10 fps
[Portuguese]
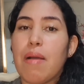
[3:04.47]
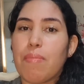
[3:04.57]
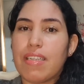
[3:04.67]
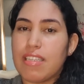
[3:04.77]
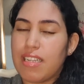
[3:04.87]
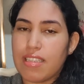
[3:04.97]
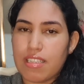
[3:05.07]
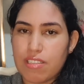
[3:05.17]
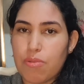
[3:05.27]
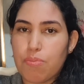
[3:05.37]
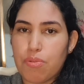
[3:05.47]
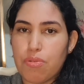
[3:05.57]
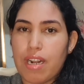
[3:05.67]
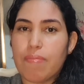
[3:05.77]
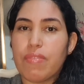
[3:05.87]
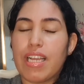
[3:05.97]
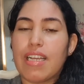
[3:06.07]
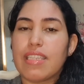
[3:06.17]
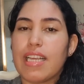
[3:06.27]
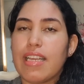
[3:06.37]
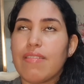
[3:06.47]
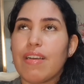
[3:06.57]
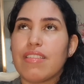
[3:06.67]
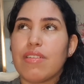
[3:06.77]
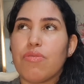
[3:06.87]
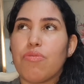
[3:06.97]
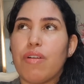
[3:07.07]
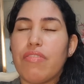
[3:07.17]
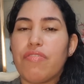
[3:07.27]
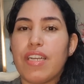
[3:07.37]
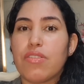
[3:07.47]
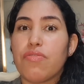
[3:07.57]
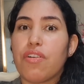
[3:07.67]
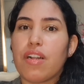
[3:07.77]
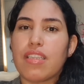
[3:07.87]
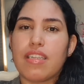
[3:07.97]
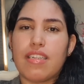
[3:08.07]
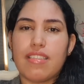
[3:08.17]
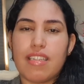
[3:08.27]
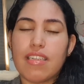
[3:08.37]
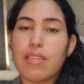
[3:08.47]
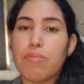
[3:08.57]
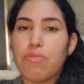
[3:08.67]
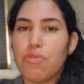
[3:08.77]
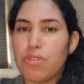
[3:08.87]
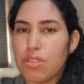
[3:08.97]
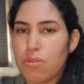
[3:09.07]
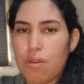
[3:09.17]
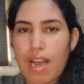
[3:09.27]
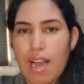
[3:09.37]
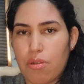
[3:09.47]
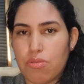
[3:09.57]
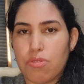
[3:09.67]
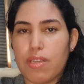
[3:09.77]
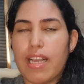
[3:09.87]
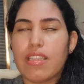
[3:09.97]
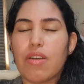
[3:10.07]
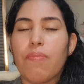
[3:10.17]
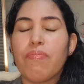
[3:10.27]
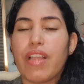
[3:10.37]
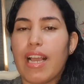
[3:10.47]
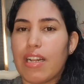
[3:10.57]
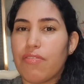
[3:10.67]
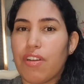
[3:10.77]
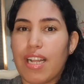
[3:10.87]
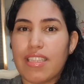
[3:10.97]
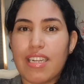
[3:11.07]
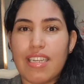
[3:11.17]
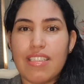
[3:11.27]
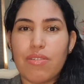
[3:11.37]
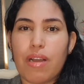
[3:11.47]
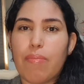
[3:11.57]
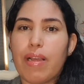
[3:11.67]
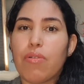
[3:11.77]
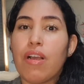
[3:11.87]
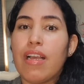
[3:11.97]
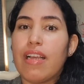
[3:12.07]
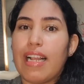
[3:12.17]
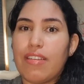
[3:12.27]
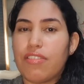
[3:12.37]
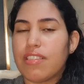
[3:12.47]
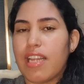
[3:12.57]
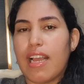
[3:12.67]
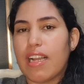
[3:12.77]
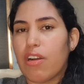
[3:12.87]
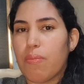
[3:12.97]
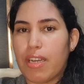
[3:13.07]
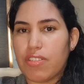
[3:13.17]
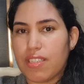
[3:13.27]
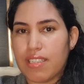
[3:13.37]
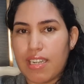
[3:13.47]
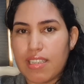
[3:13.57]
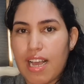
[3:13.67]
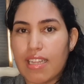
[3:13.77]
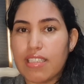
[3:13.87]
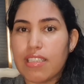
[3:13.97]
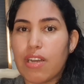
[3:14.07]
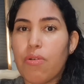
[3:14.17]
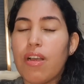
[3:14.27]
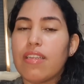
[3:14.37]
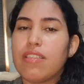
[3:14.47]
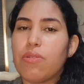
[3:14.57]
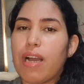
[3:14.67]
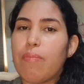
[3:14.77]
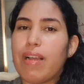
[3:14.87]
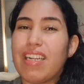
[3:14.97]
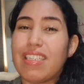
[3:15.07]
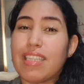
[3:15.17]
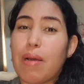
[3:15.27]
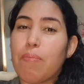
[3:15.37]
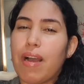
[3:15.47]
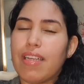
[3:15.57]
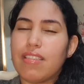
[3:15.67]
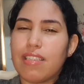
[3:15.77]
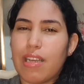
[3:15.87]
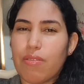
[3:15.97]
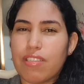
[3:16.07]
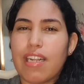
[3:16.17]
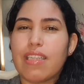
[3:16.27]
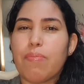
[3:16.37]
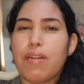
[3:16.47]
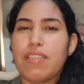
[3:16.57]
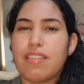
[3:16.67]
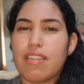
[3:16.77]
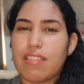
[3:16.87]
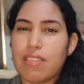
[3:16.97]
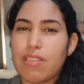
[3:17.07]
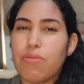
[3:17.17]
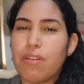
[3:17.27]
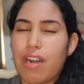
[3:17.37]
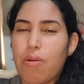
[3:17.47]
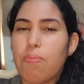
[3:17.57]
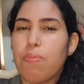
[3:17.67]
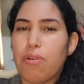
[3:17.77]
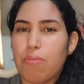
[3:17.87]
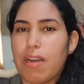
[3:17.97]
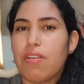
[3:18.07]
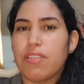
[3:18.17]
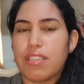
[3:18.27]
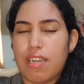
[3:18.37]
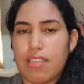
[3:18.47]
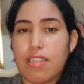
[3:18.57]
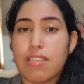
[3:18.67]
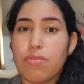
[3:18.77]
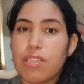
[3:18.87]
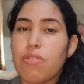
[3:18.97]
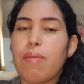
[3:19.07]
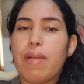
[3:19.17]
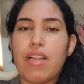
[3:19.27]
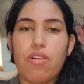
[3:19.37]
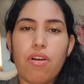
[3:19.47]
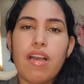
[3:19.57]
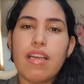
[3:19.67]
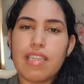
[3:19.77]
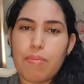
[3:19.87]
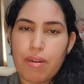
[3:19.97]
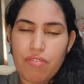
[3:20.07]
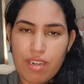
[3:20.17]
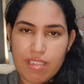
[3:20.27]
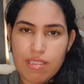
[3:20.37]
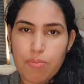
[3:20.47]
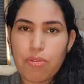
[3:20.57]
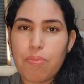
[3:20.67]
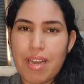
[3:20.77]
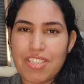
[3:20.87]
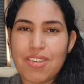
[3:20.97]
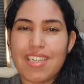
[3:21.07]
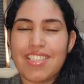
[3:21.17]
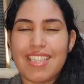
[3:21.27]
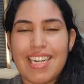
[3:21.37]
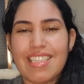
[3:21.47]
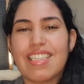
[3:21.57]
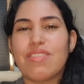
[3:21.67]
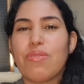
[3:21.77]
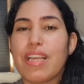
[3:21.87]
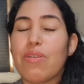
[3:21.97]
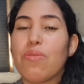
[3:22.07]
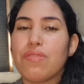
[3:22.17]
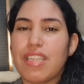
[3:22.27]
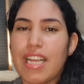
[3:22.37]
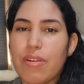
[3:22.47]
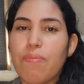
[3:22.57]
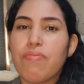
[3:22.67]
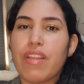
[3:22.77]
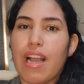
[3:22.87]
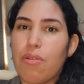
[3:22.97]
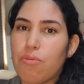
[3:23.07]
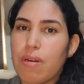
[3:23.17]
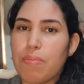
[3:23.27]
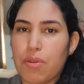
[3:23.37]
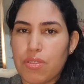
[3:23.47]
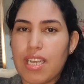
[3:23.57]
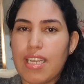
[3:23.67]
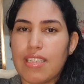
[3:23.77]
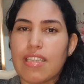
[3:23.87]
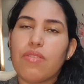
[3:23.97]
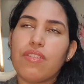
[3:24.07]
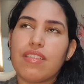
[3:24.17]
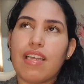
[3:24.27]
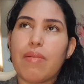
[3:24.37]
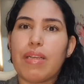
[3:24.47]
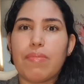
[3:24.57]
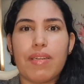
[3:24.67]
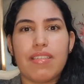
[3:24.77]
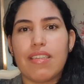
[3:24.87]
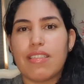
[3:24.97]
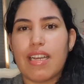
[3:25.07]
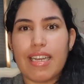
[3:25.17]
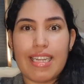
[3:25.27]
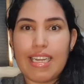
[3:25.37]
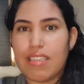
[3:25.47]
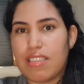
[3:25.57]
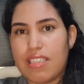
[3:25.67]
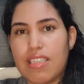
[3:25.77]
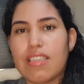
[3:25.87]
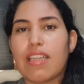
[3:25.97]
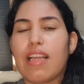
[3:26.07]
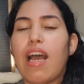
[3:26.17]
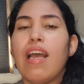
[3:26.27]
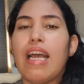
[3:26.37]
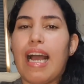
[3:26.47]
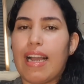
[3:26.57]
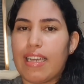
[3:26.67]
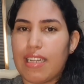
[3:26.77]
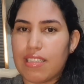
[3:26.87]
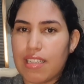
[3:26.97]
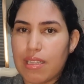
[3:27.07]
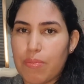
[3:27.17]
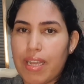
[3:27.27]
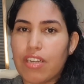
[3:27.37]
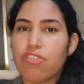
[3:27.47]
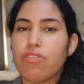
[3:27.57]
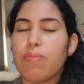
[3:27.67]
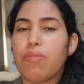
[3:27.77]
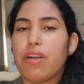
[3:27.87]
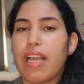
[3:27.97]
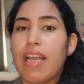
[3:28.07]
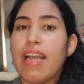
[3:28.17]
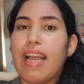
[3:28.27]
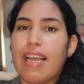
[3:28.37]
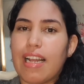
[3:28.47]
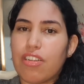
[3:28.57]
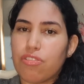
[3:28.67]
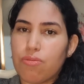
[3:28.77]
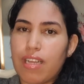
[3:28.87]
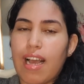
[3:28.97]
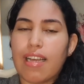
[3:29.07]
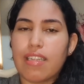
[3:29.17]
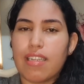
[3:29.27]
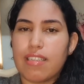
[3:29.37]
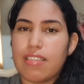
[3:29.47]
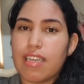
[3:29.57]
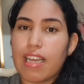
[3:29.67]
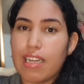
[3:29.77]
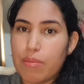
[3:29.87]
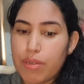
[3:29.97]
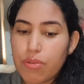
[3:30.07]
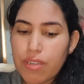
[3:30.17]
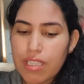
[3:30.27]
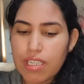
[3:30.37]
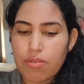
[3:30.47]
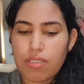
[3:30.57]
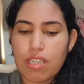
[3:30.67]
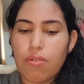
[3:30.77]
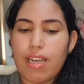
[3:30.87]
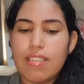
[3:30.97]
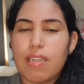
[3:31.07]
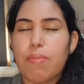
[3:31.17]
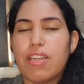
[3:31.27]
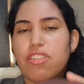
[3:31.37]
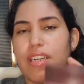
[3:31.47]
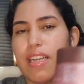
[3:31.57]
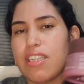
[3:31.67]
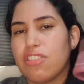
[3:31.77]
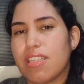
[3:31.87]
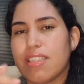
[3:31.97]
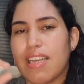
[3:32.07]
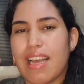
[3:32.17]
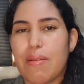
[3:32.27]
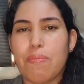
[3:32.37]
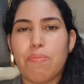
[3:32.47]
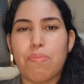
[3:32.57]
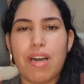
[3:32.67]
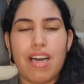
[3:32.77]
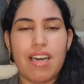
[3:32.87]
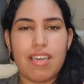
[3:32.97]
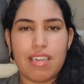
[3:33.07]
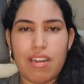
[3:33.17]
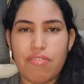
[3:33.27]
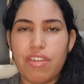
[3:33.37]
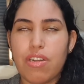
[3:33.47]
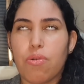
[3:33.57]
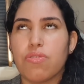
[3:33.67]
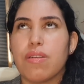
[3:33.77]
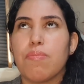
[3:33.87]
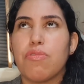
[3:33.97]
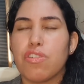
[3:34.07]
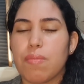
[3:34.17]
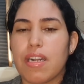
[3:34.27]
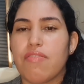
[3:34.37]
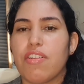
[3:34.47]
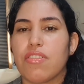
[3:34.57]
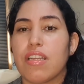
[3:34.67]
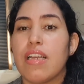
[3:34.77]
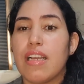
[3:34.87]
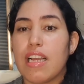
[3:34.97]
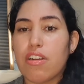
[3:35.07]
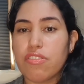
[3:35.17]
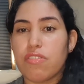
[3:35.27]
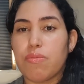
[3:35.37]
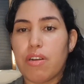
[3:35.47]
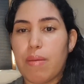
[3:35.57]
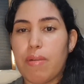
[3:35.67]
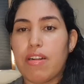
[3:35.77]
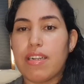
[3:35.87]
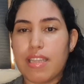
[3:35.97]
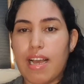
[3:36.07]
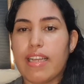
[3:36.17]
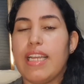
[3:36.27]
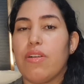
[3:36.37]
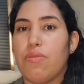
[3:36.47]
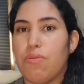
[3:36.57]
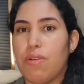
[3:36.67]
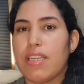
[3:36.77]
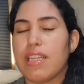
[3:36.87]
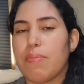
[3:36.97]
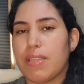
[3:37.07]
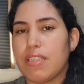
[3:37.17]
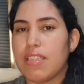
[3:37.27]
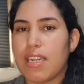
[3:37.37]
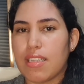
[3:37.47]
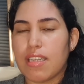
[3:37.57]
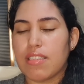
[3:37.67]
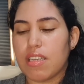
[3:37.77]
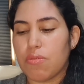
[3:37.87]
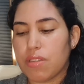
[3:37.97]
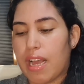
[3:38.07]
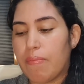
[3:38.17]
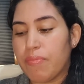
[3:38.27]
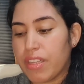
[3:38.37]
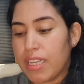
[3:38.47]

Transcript: Mas a hidratação pura, ela tem assim um efeito volatilizante muito alto, né? Então, ela volatiliza o cabelo, ele seca com mais facilidade. Então, se o cabelo ele tá mais seco, se ele tá precisando assim de um grau um pouco maior de hidratação, então é melhor dar preferência por máscaras de hidratação que contenham alguma proteína. Não necessariamente precisa ser a queratina, tá? A queratina também ajuda porque ela ajuda a trazer esse equilíbrio hídrico cítrico. Então, essa máscara aqui, gente, é maravilhosa, muito maravilhosa. Inclusive, meu cabelo, ele tá aqui com a etapa de hidratação, tá?